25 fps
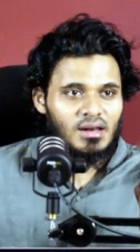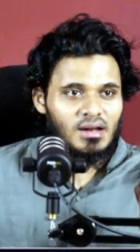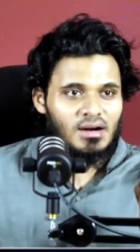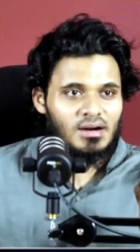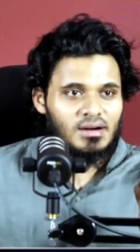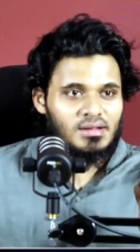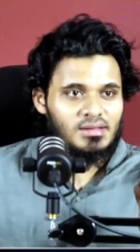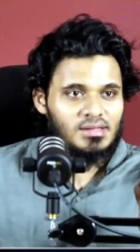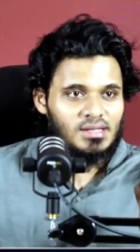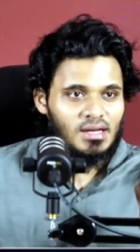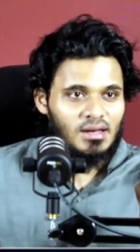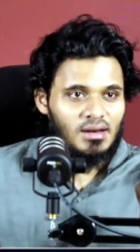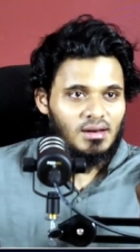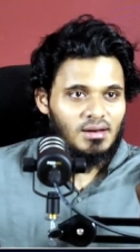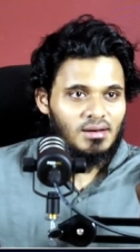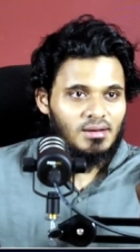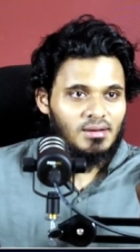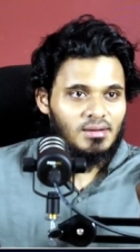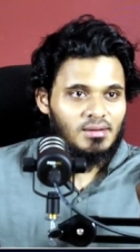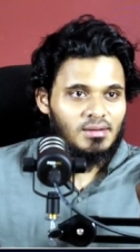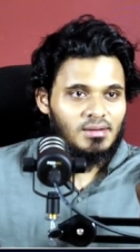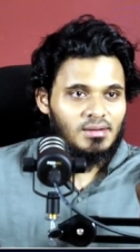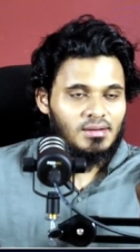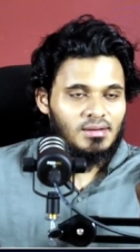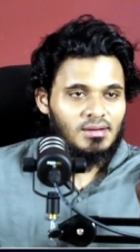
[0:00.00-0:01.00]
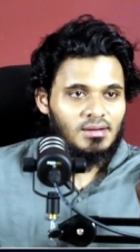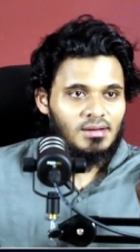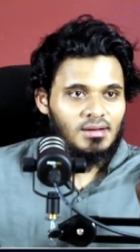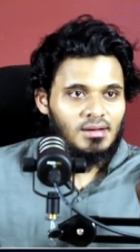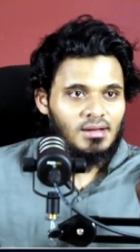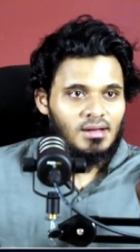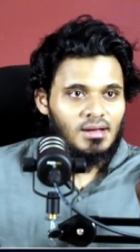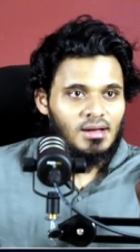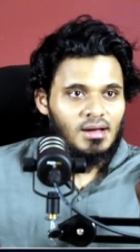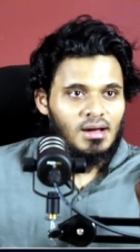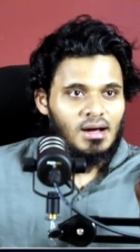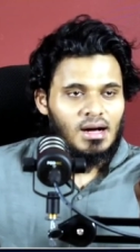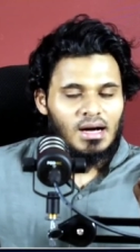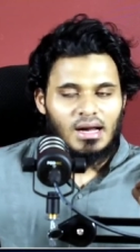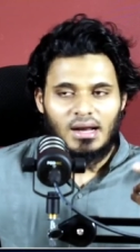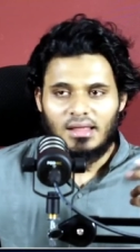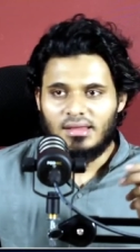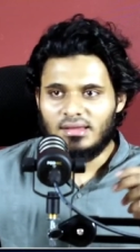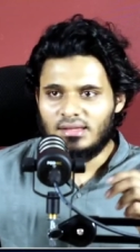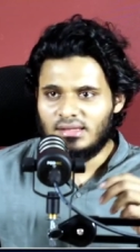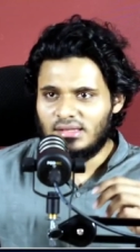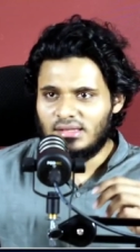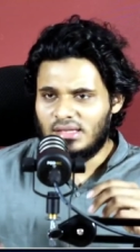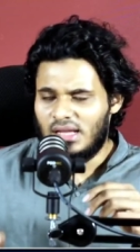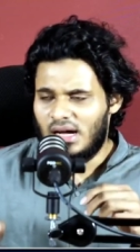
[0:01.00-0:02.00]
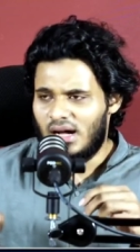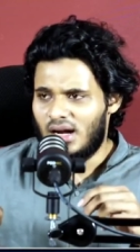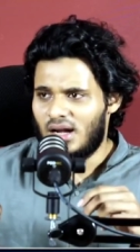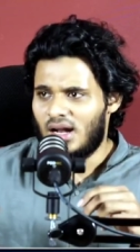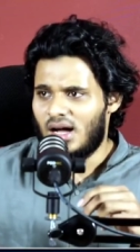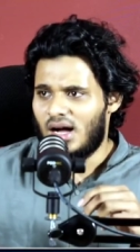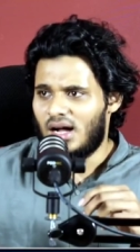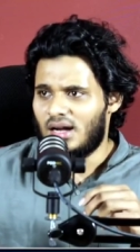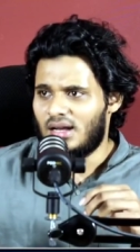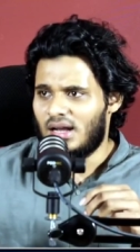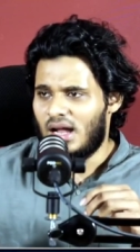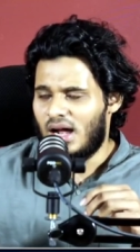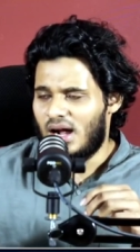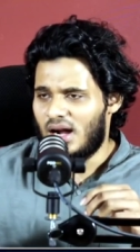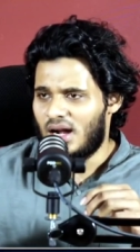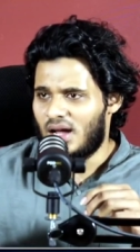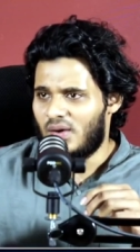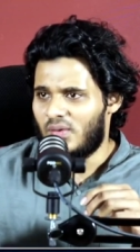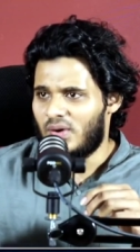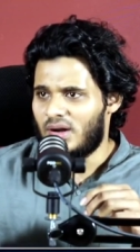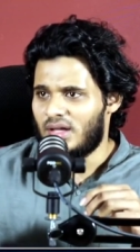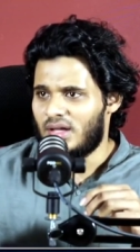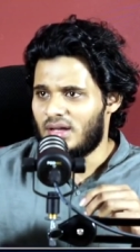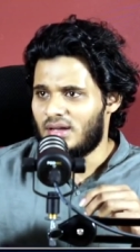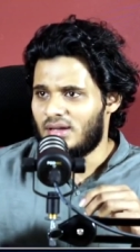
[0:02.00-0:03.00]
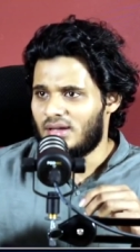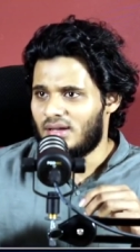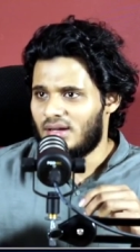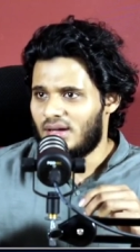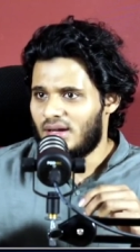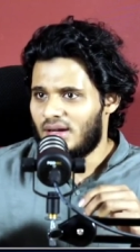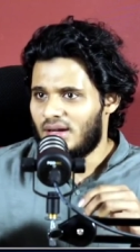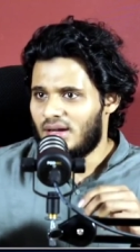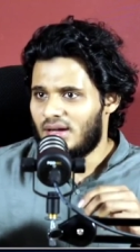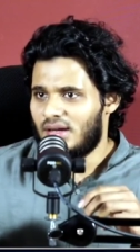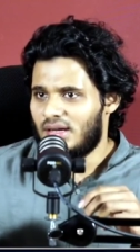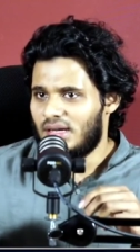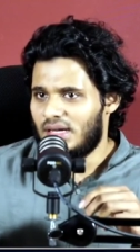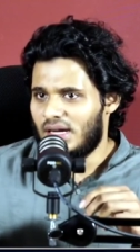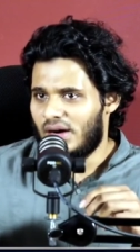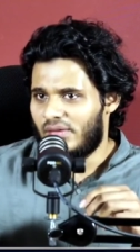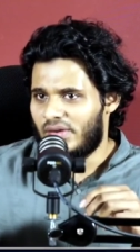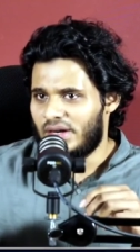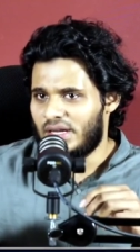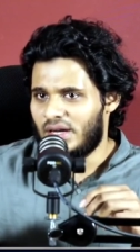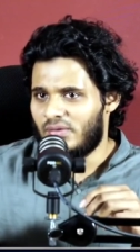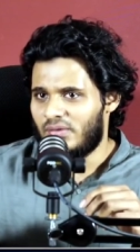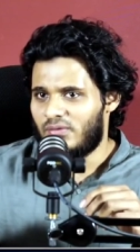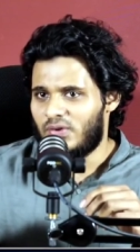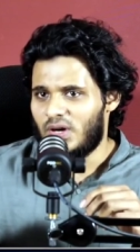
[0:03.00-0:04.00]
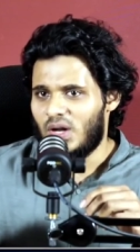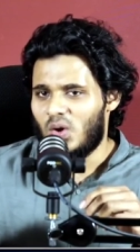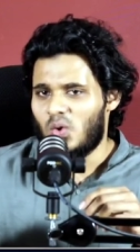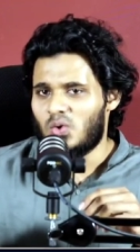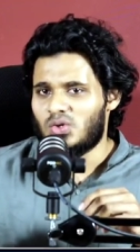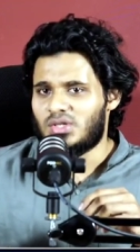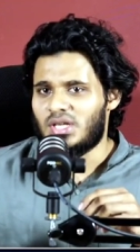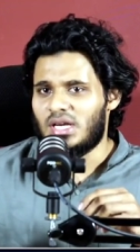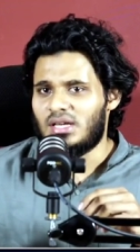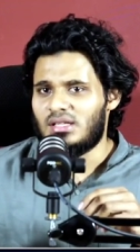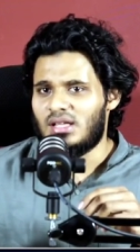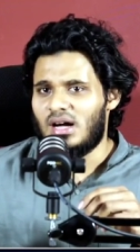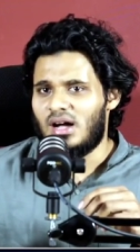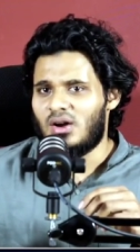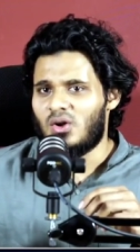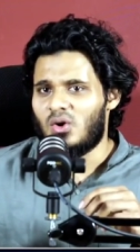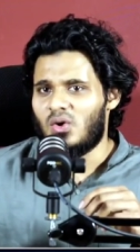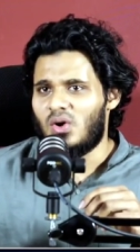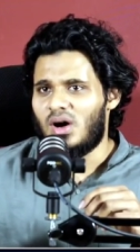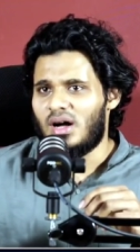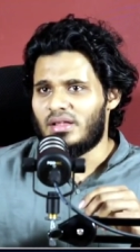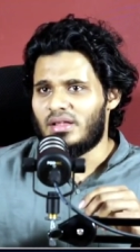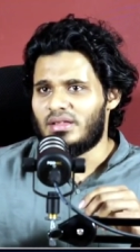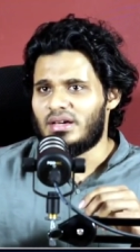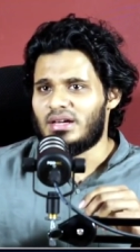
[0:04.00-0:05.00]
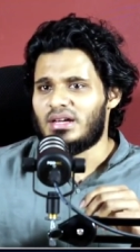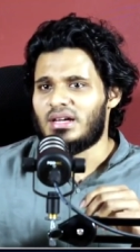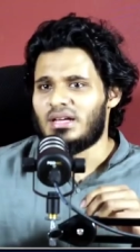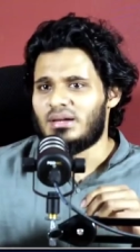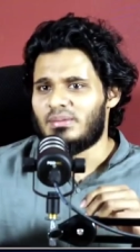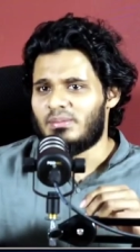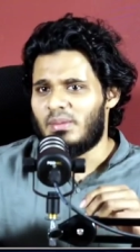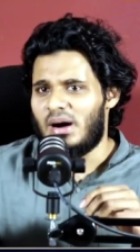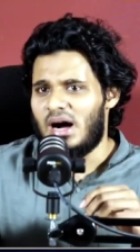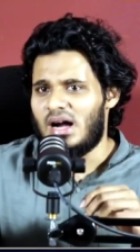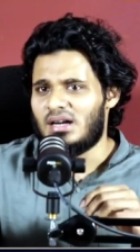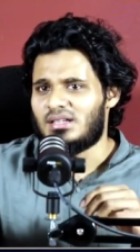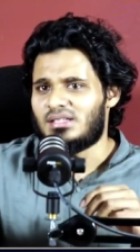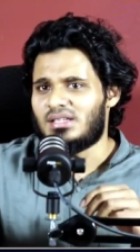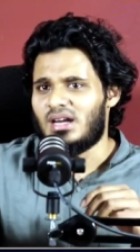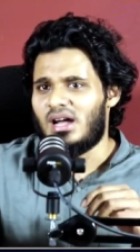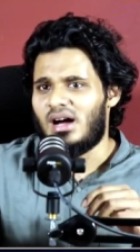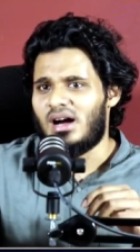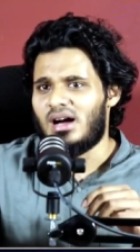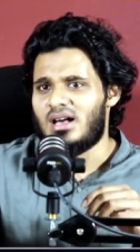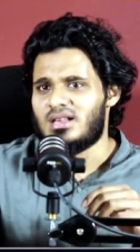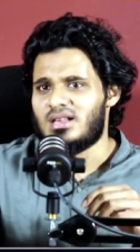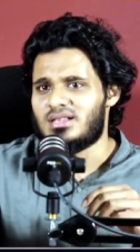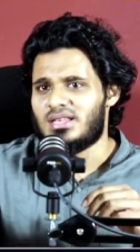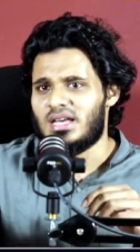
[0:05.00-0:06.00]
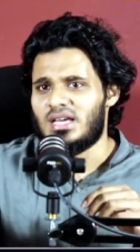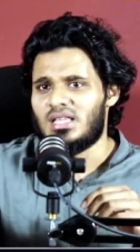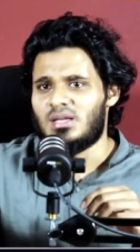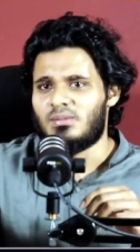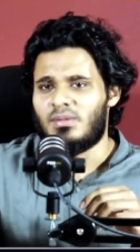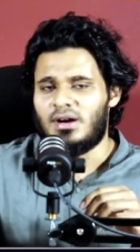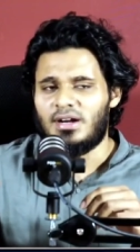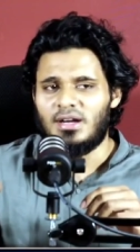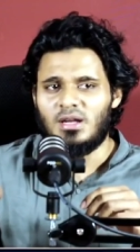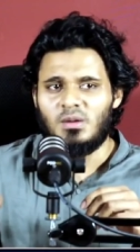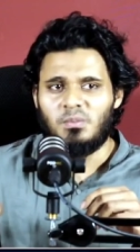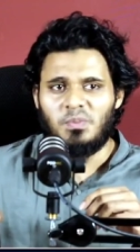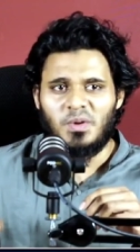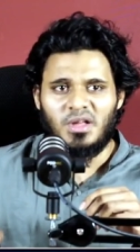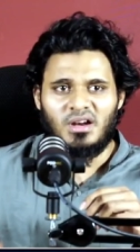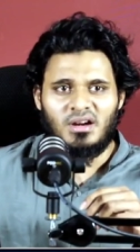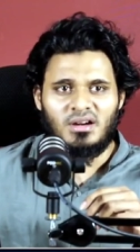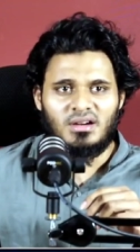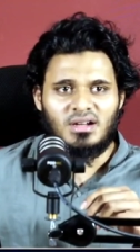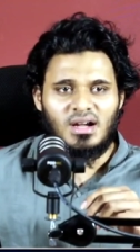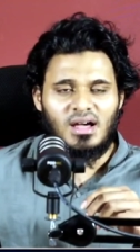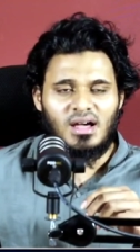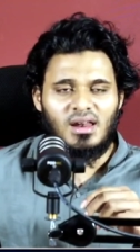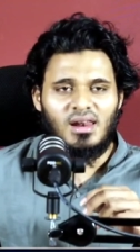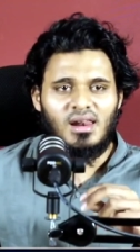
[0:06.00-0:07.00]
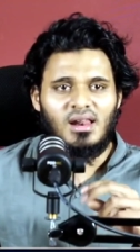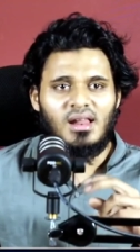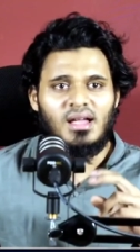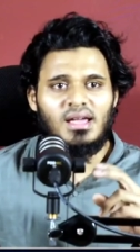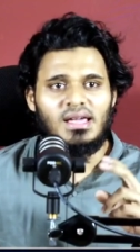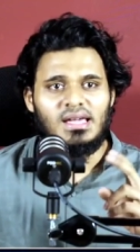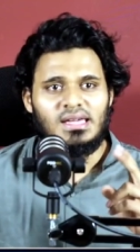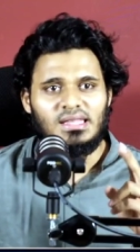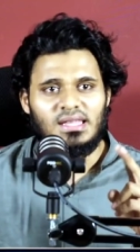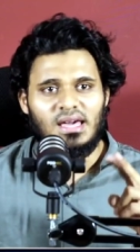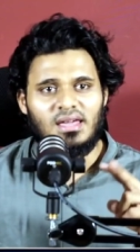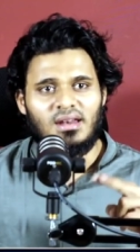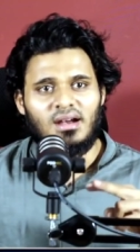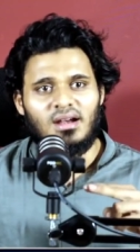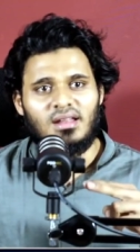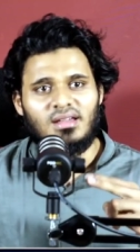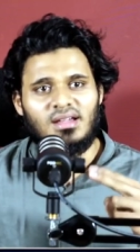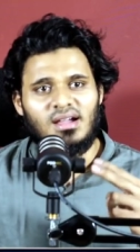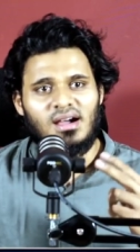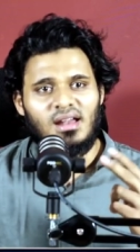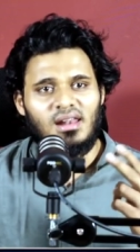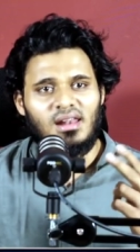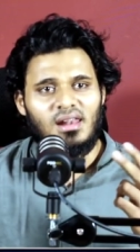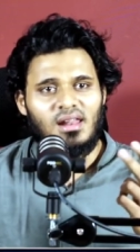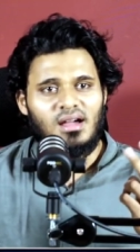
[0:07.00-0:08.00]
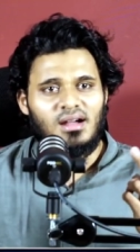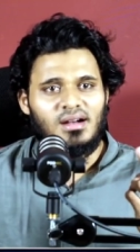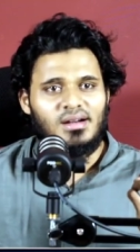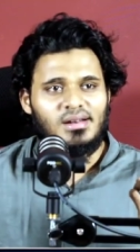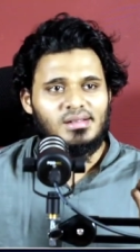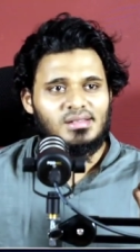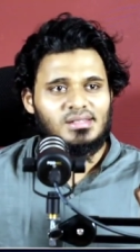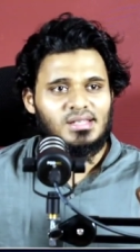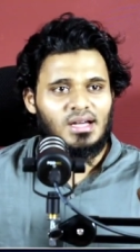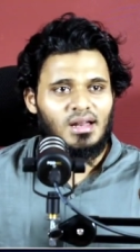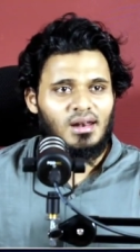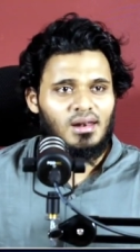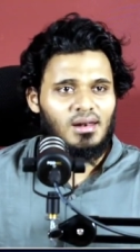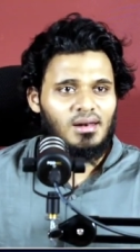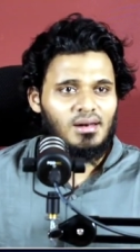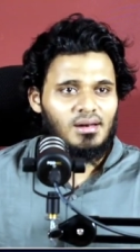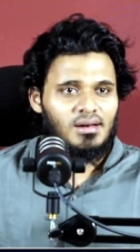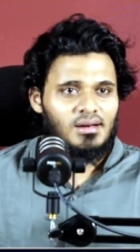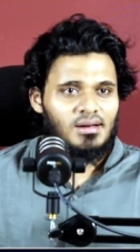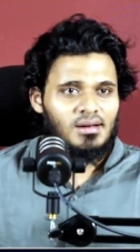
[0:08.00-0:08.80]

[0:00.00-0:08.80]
அல்லாஹ் எடுத்தால் அல்லது நான் நான் அவனை அவன் எவ்வளவு செய்தானோ அதற்கு மாற்றாக செய்து மன்னிப்பேன் என்றால் இதே நிலையை அல்லாஹ் எடுத்தால்